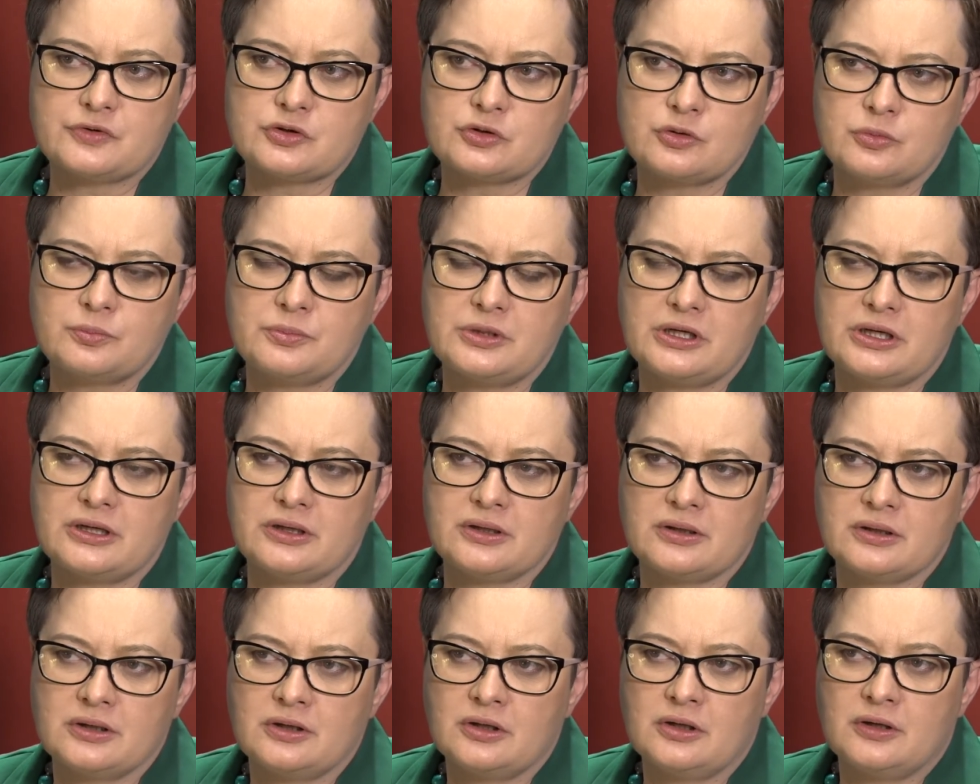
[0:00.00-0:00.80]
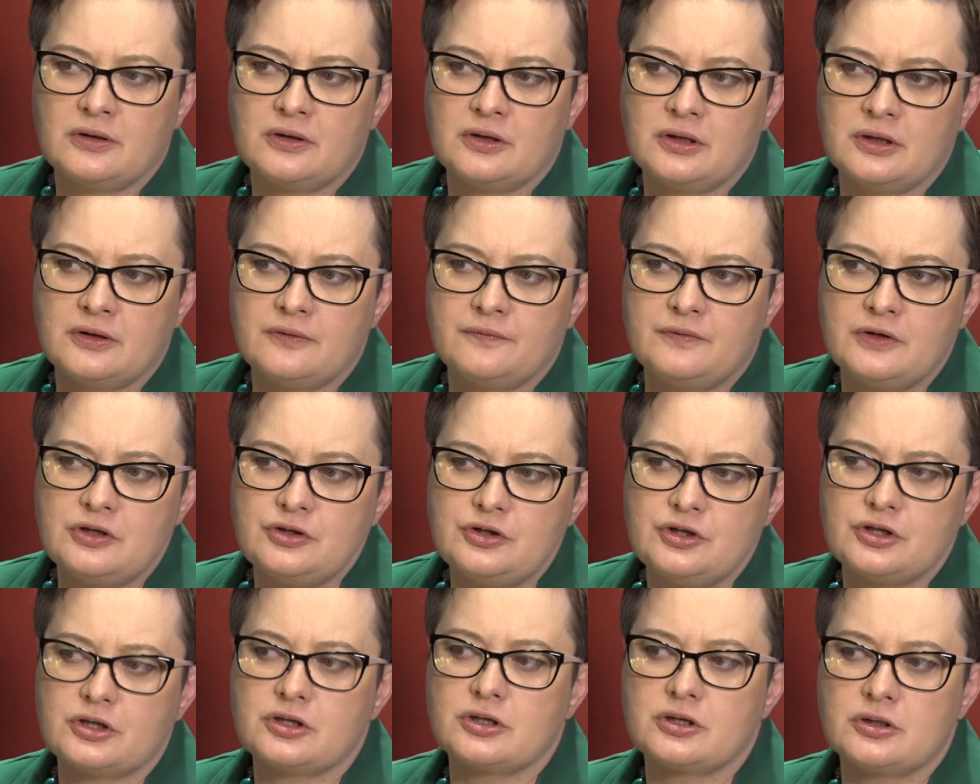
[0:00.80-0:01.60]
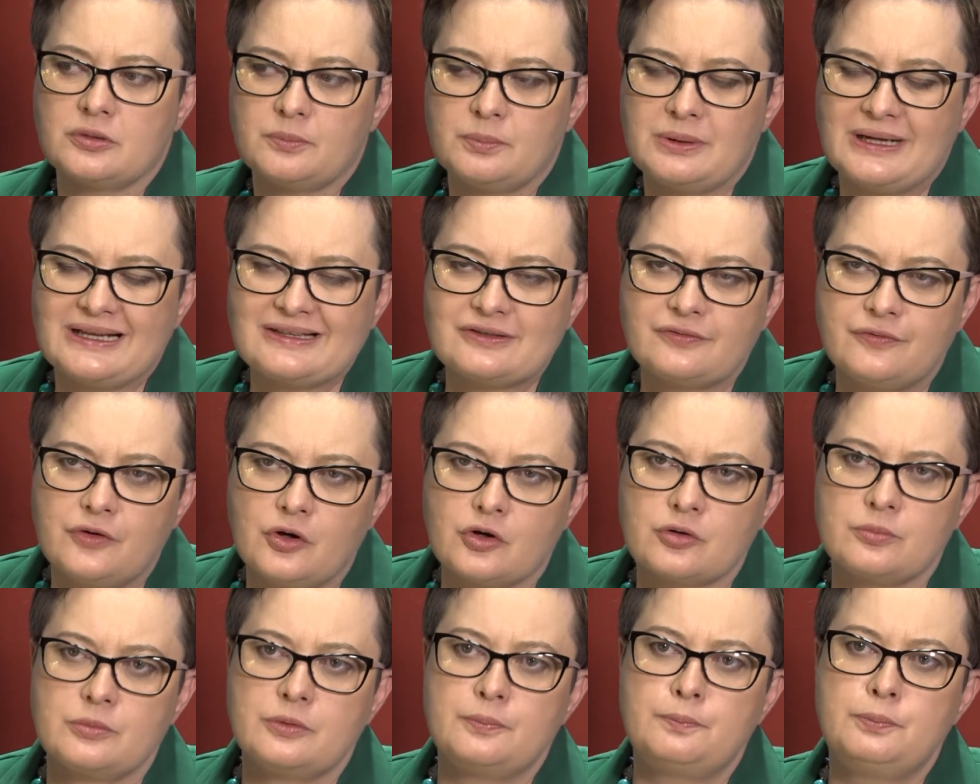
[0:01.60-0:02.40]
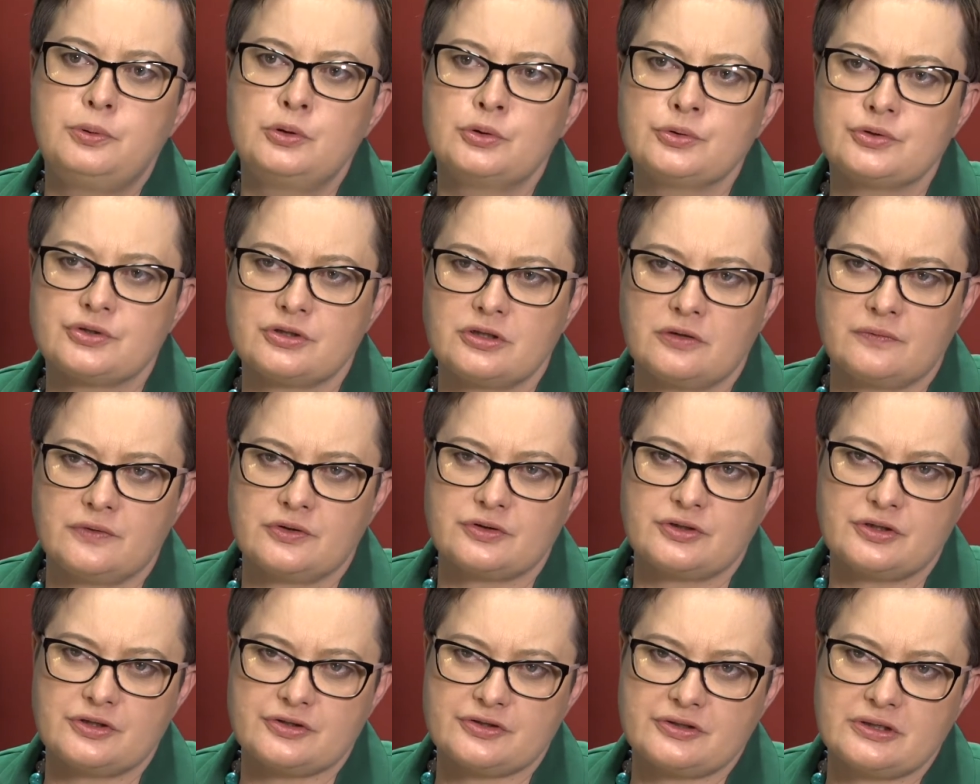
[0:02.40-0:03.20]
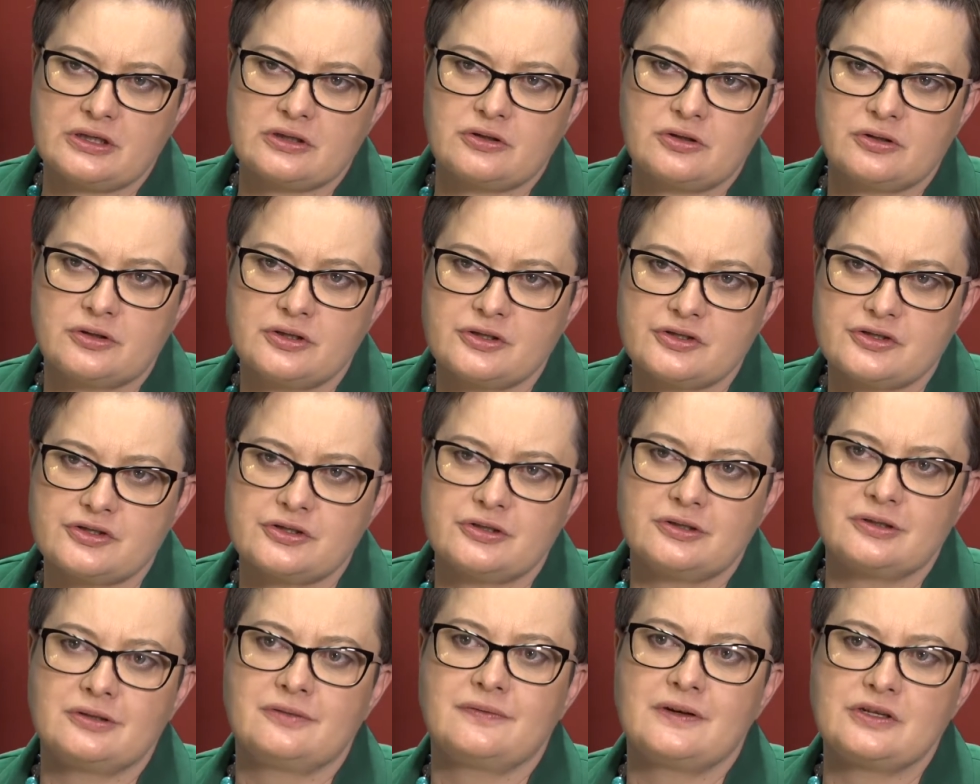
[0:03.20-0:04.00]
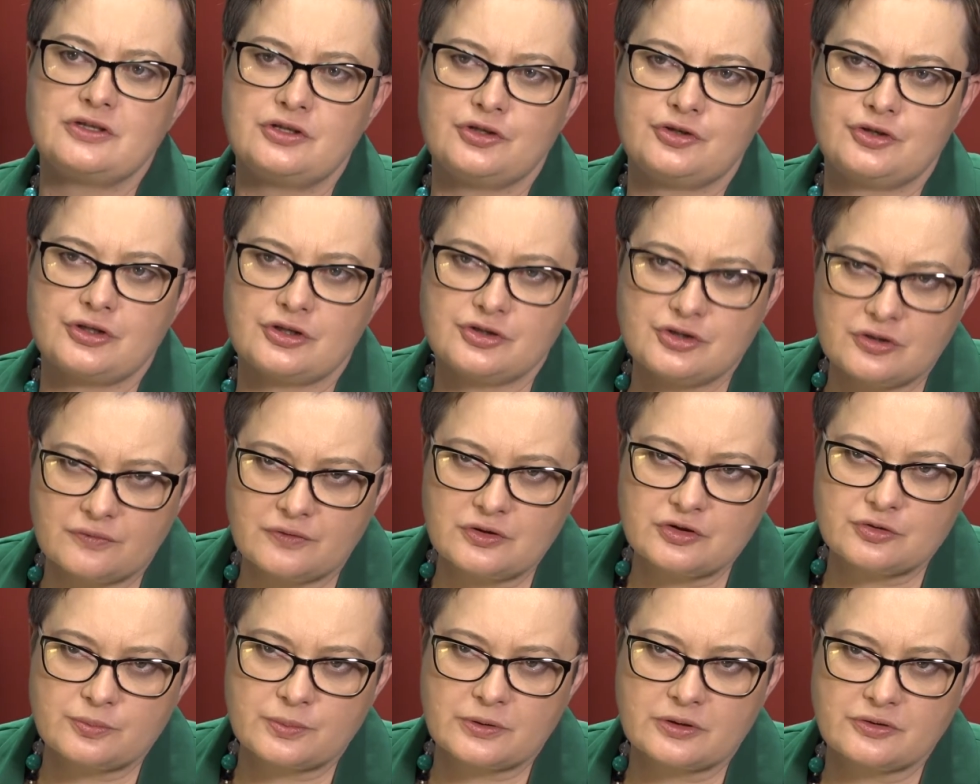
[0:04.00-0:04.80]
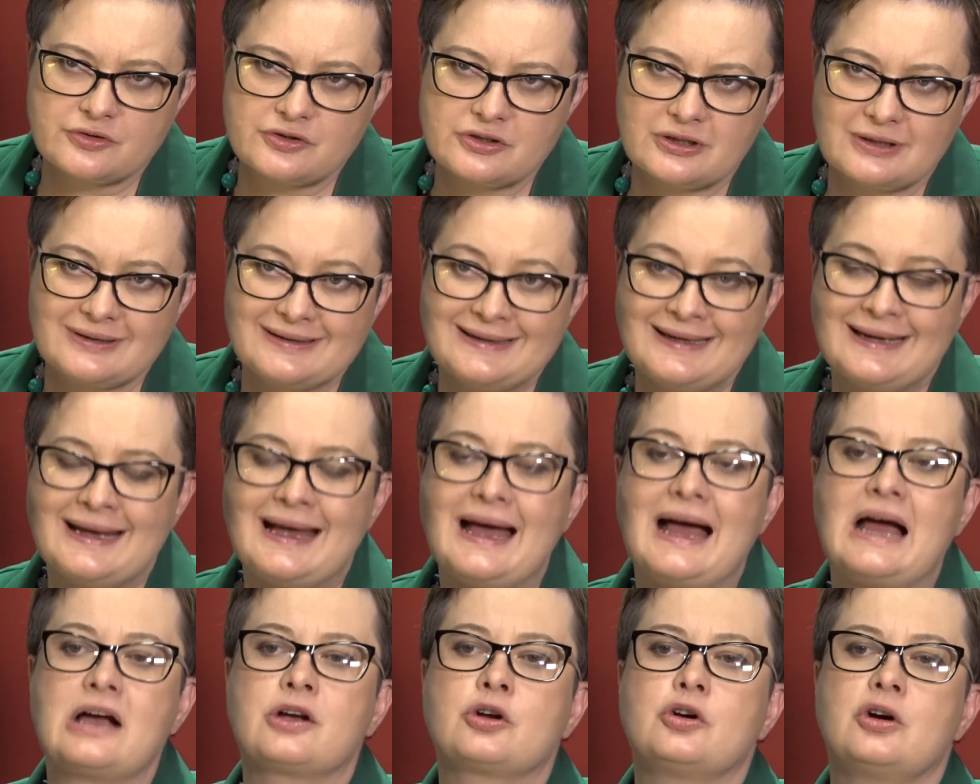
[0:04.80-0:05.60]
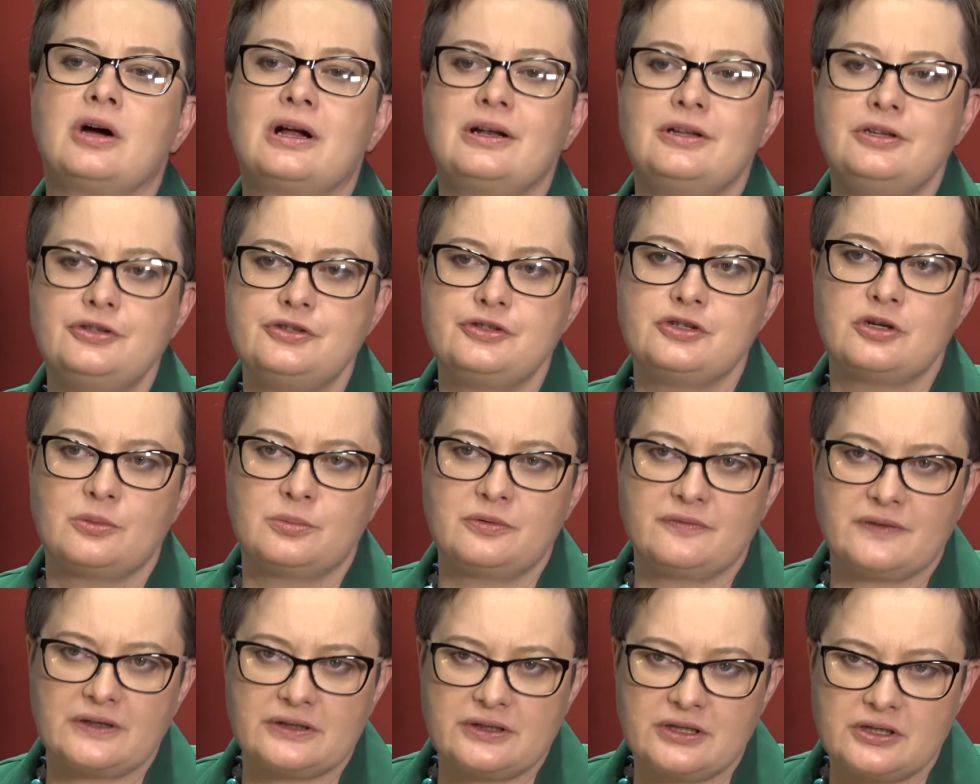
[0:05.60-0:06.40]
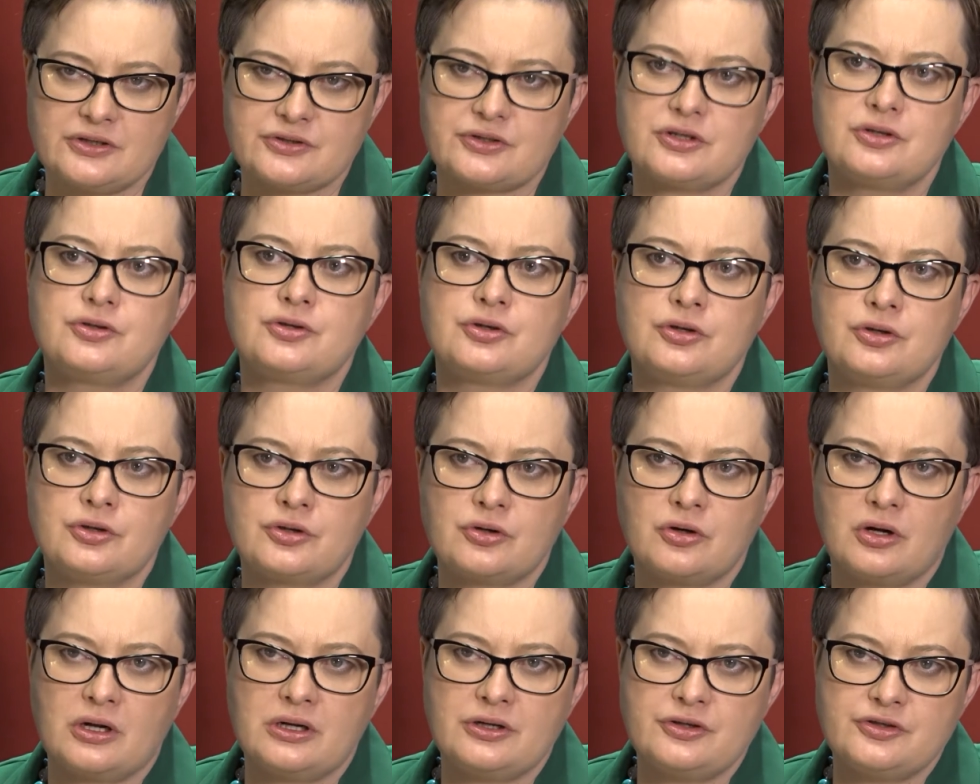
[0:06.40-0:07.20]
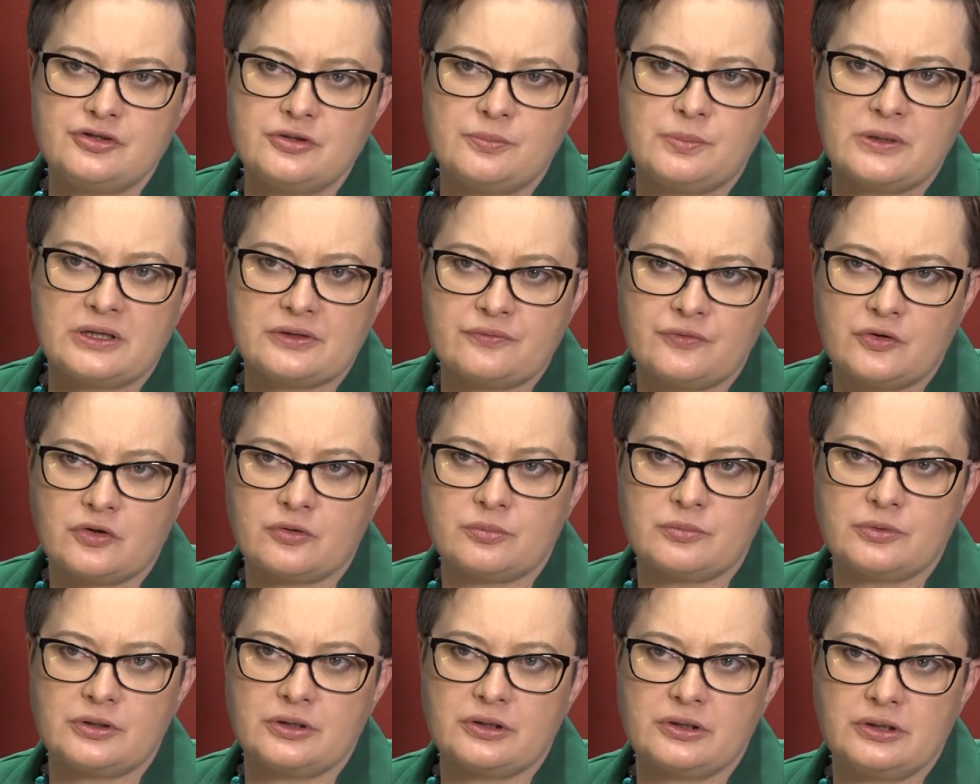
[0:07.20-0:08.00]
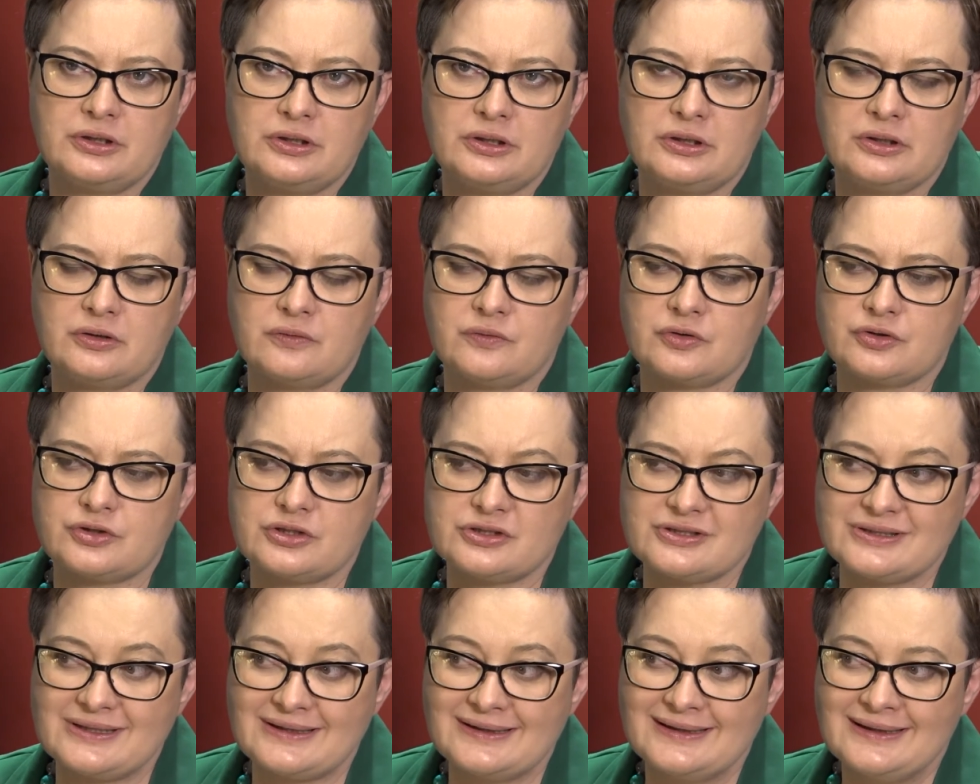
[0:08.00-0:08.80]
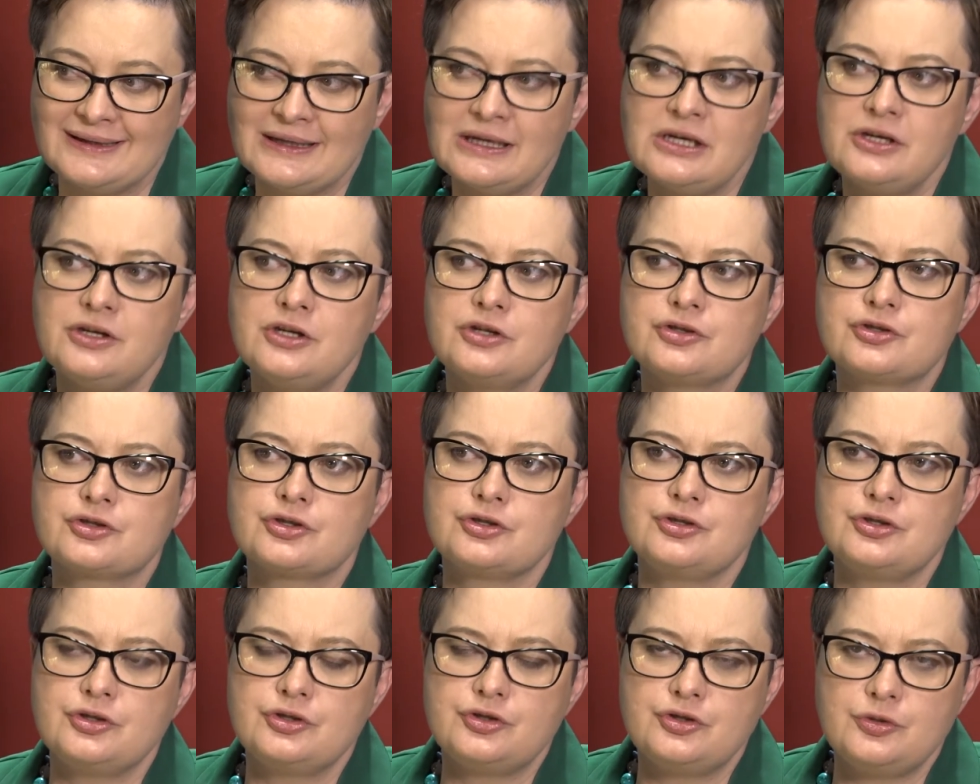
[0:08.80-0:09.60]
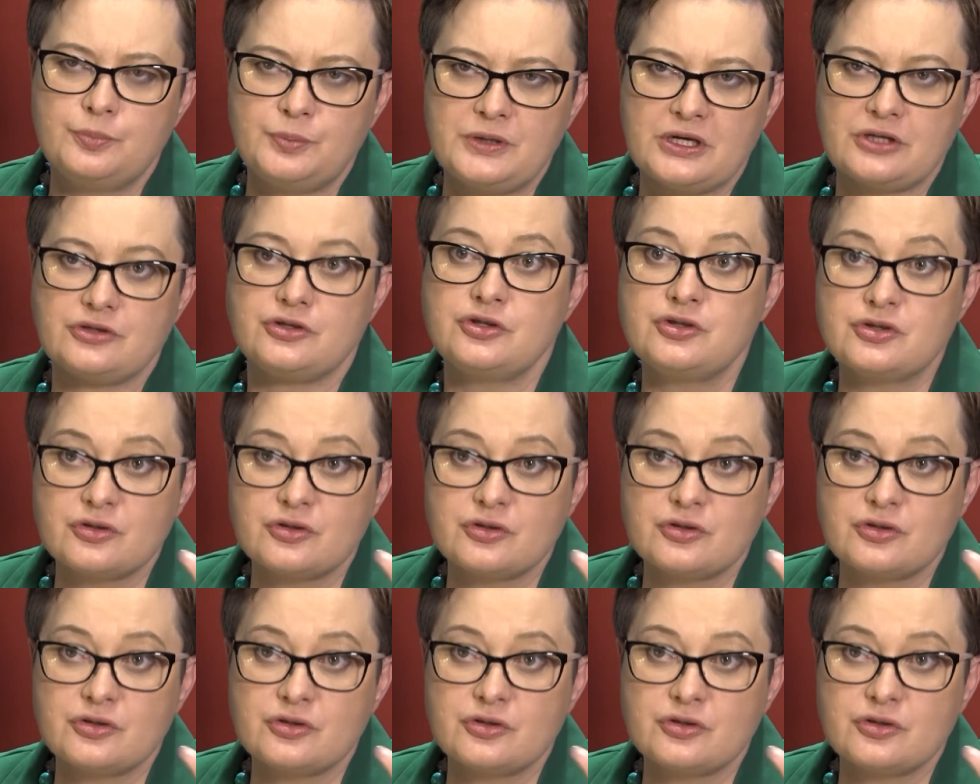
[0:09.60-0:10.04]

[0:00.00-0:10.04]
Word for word: w sumie e, wynik Platformy plus Nowoczesna to jest 29%, e, a Koalicji Obywatelskiej, czyli Koalicji Platformy i Nowoczesnej jest 35%.